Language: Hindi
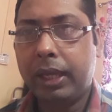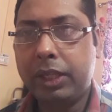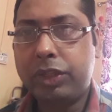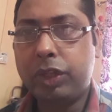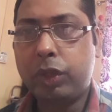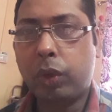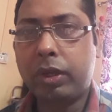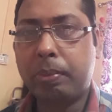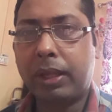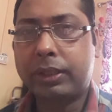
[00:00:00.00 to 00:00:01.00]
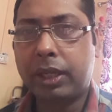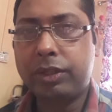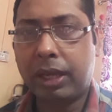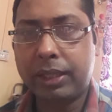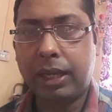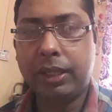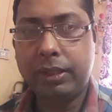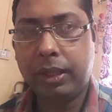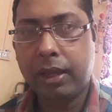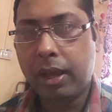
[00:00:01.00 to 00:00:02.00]
इन चीज़ों की मात्रा ज़्यादा
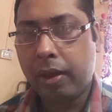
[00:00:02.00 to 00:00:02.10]
लीजिए